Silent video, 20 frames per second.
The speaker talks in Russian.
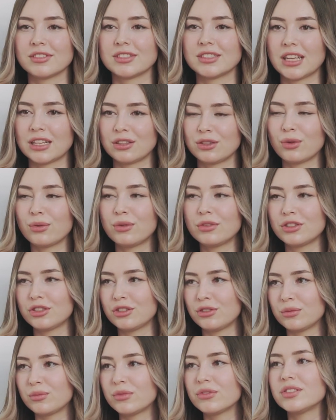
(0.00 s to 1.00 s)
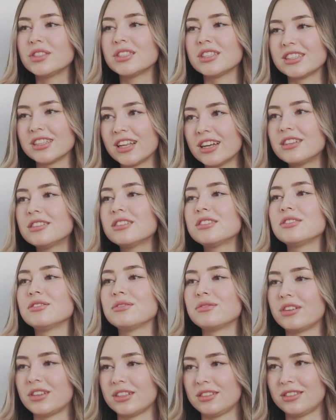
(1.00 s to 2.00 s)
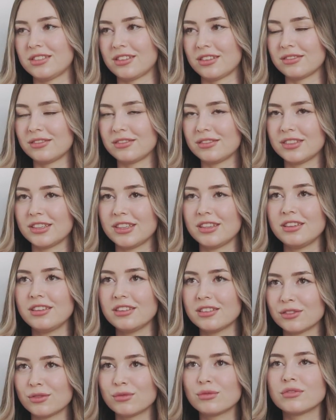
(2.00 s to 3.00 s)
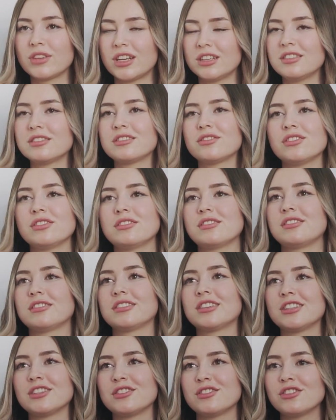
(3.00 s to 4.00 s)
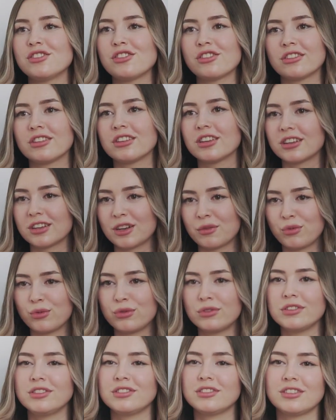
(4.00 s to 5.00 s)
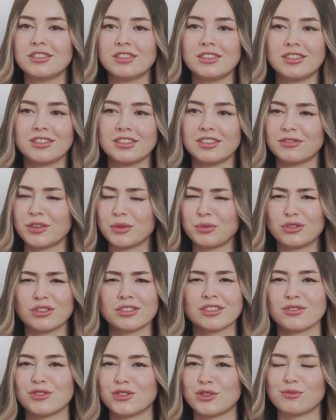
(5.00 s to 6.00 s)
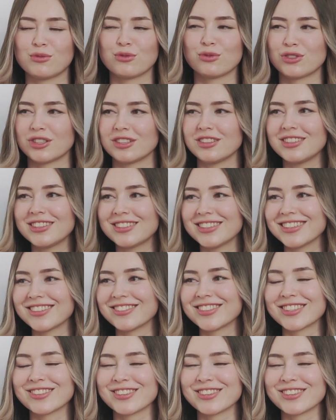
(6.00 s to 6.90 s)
за то, чтобы всегда развиваться. И, ну да, действительно критично и к работе, и вообще ко всему в жизни